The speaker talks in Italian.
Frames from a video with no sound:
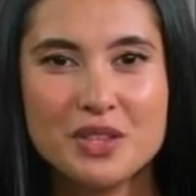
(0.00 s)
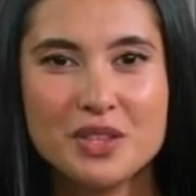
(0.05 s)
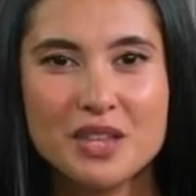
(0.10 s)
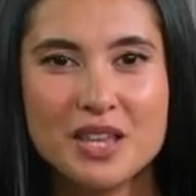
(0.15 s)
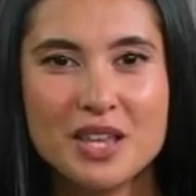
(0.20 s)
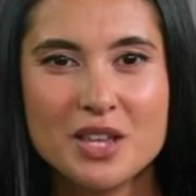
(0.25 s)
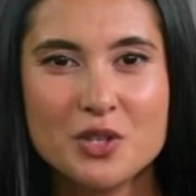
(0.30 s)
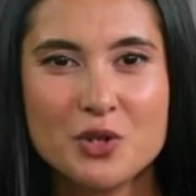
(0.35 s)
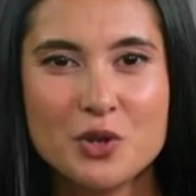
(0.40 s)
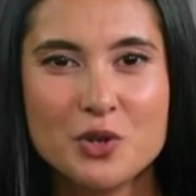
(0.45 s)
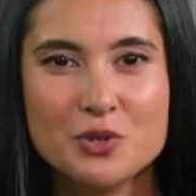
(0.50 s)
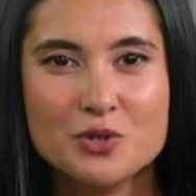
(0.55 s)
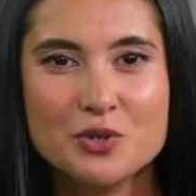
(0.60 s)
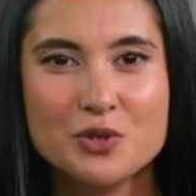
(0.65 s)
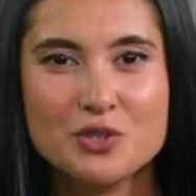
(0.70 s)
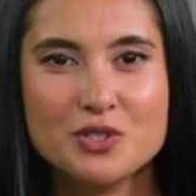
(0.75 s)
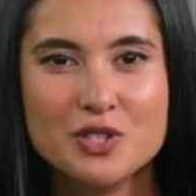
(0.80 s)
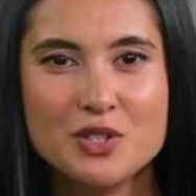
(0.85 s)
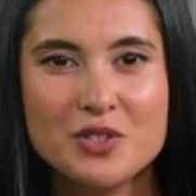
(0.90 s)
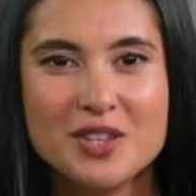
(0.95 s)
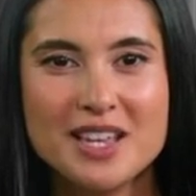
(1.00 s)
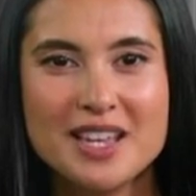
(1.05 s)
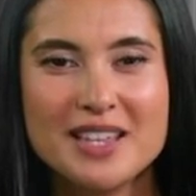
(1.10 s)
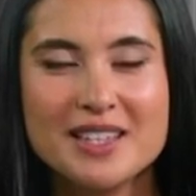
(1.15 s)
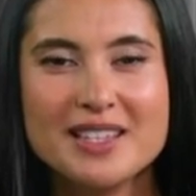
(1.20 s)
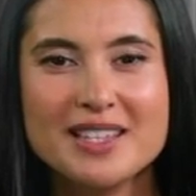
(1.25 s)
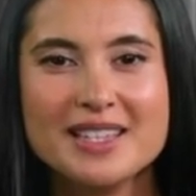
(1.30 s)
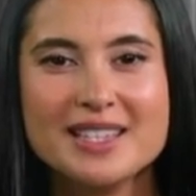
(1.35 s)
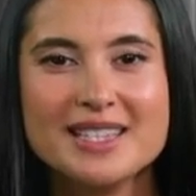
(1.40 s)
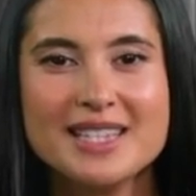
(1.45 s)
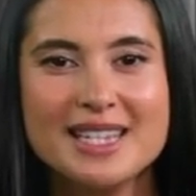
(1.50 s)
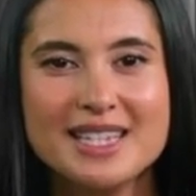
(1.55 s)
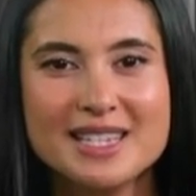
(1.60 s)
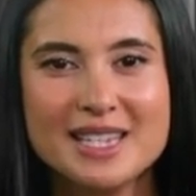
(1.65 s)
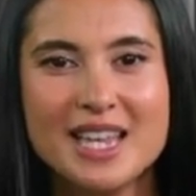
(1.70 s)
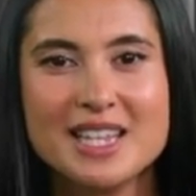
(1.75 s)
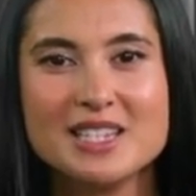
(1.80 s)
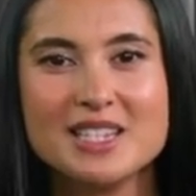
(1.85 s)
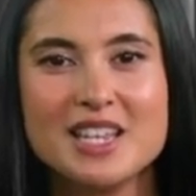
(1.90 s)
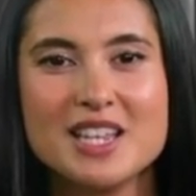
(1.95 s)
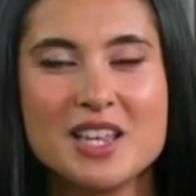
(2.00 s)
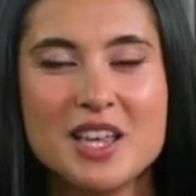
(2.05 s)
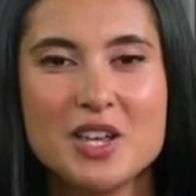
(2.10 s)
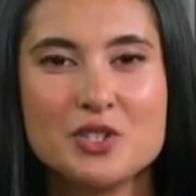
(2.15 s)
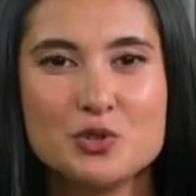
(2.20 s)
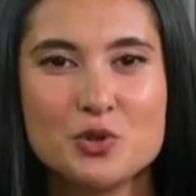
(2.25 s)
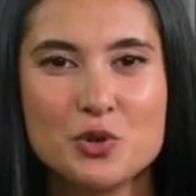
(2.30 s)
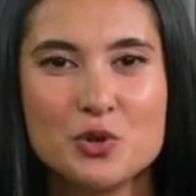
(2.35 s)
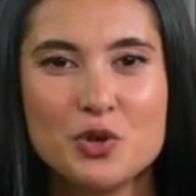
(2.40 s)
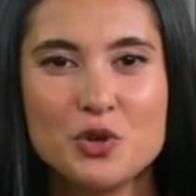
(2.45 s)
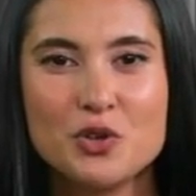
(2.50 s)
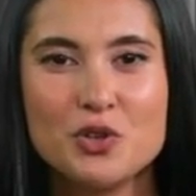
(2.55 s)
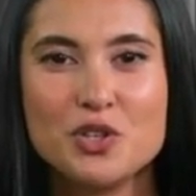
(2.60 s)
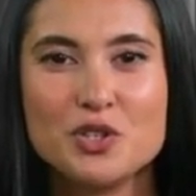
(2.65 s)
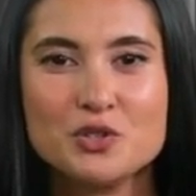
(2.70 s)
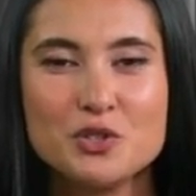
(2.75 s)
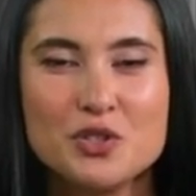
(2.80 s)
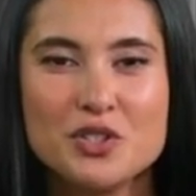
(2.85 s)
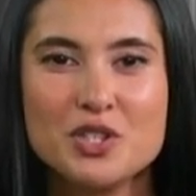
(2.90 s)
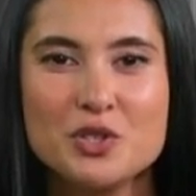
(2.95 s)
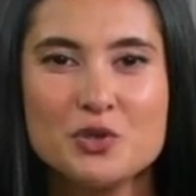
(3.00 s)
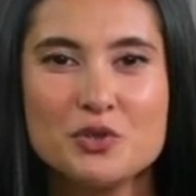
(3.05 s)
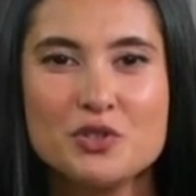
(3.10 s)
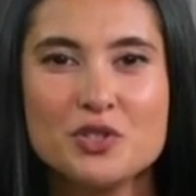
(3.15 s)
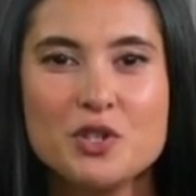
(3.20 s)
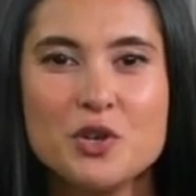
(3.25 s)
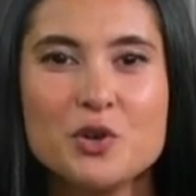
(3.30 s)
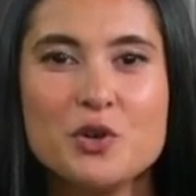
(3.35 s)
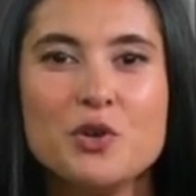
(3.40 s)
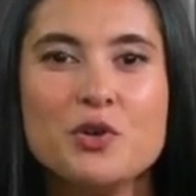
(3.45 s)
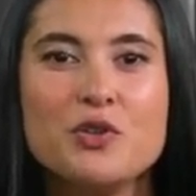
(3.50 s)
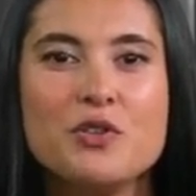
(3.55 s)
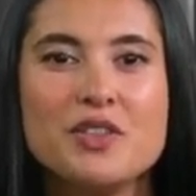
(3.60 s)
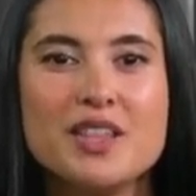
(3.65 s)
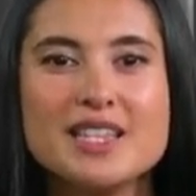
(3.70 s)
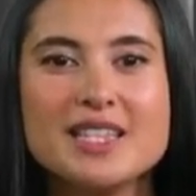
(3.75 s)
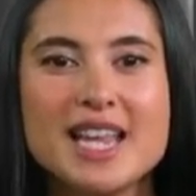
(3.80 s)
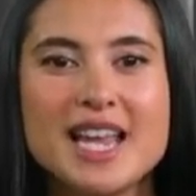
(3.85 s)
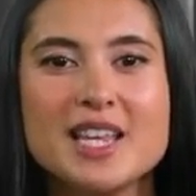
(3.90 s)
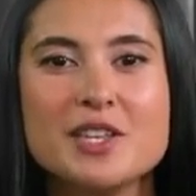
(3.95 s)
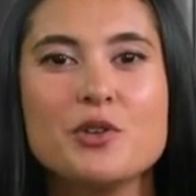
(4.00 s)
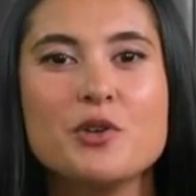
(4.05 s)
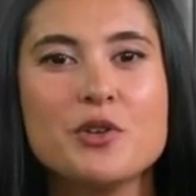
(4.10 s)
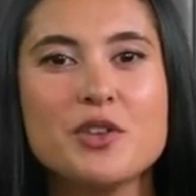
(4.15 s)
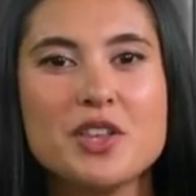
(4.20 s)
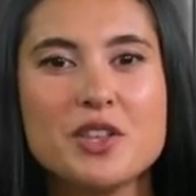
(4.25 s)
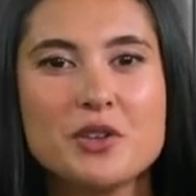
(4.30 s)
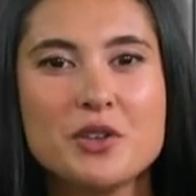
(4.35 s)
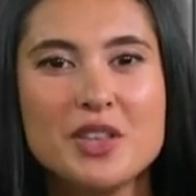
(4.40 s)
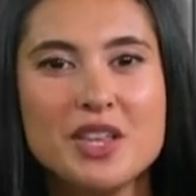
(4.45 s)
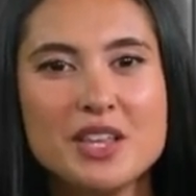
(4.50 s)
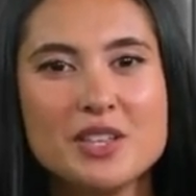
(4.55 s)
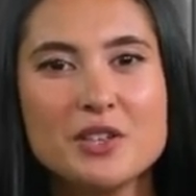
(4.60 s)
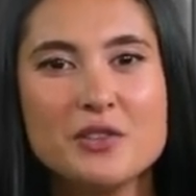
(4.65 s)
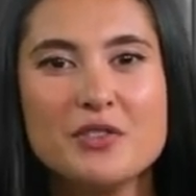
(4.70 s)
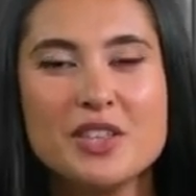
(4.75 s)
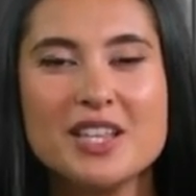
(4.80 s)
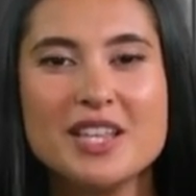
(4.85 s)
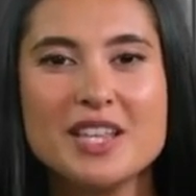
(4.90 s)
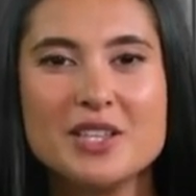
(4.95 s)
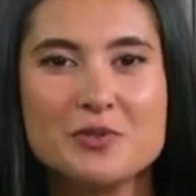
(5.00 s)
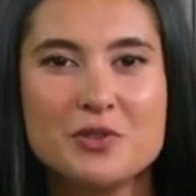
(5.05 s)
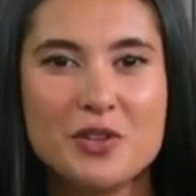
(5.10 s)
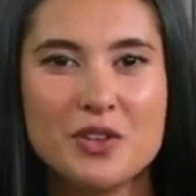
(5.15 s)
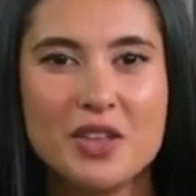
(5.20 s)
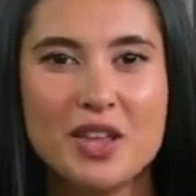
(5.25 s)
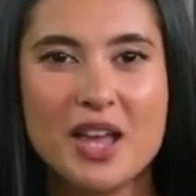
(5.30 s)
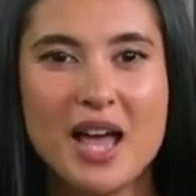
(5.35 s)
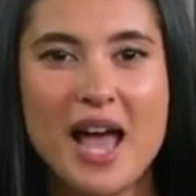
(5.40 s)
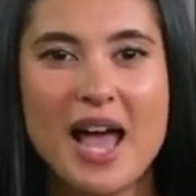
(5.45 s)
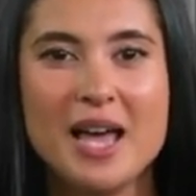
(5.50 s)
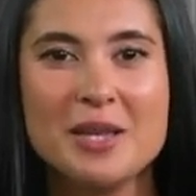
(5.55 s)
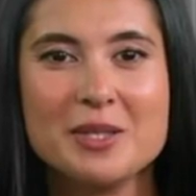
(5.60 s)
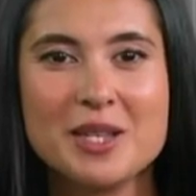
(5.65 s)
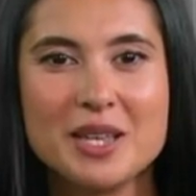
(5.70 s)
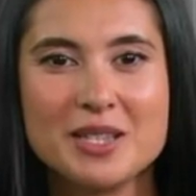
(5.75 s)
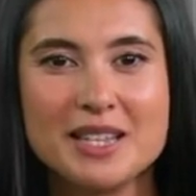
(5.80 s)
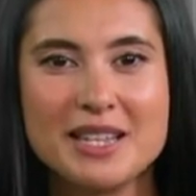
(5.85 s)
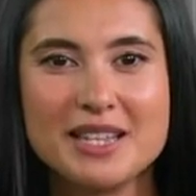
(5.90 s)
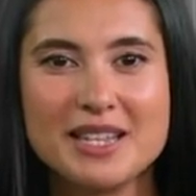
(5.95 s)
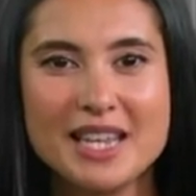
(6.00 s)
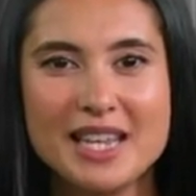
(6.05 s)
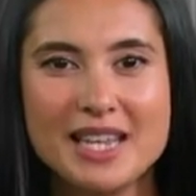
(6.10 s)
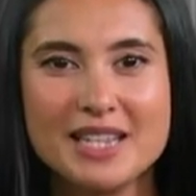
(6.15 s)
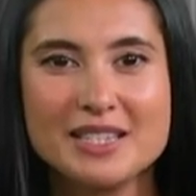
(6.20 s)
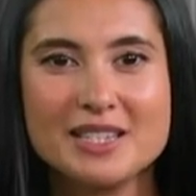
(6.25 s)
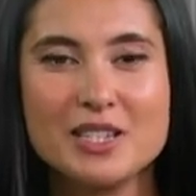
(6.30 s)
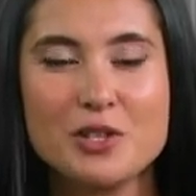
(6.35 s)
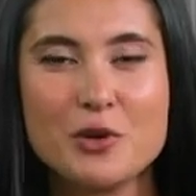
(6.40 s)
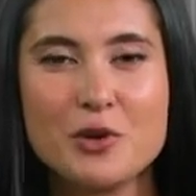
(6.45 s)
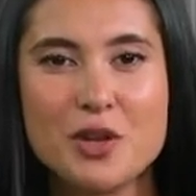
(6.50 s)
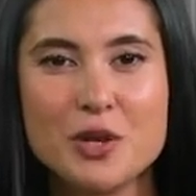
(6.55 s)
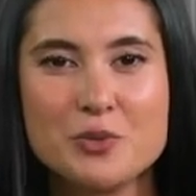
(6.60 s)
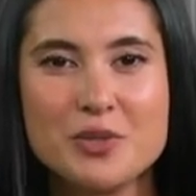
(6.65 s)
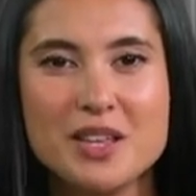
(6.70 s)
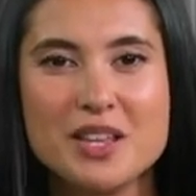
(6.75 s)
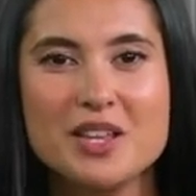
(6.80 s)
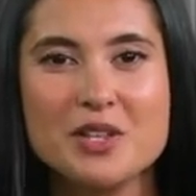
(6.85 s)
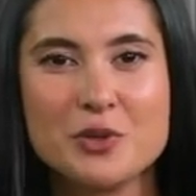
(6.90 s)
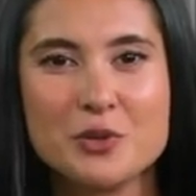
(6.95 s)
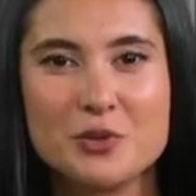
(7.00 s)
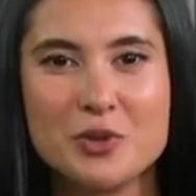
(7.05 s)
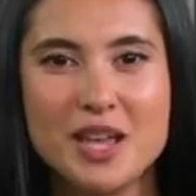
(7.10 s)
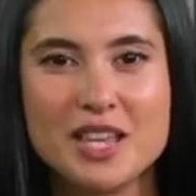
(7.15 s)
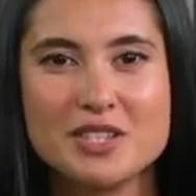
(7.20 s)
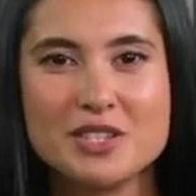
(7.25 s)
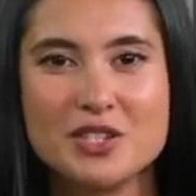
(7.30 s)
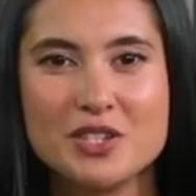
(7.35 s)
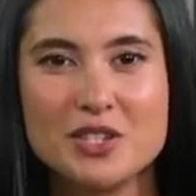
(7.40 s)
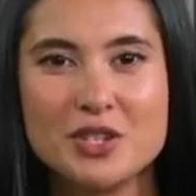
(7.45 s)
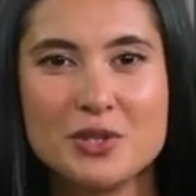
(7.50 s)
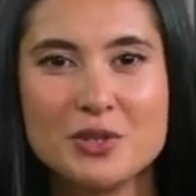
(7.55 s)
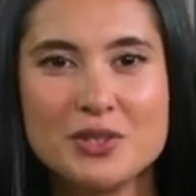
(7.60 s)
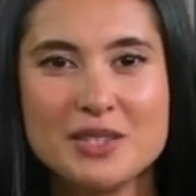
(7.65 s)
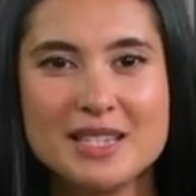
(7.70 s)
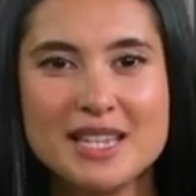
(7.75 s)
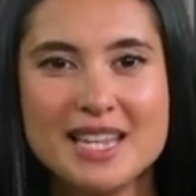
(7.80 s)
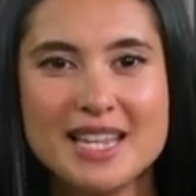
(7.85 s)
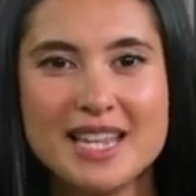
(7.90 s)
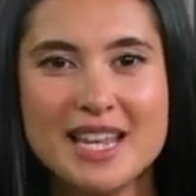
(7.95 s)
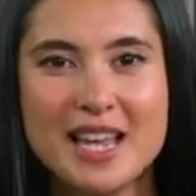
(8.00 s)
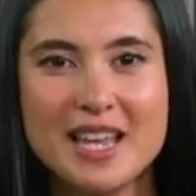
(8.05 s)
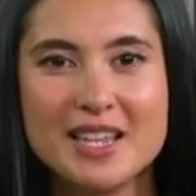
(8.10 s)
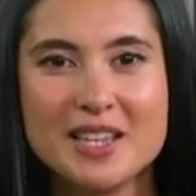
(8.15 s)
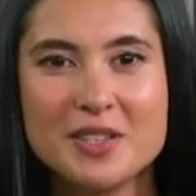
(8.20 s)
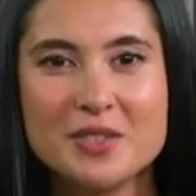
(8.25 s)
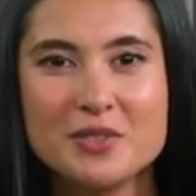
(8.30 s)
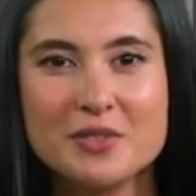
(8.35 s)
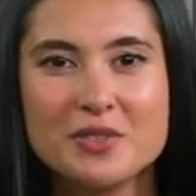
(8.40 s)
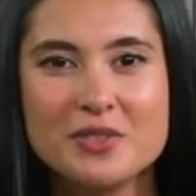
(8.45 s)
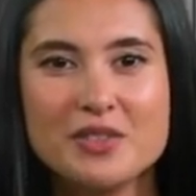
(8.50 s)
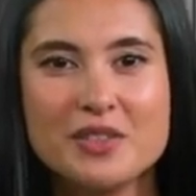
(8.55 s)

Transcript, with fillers: In conclusione, se stai cercando un orologio di lusso con un design unico e innovativo, HD3 è sicuramente un marchio da considerare.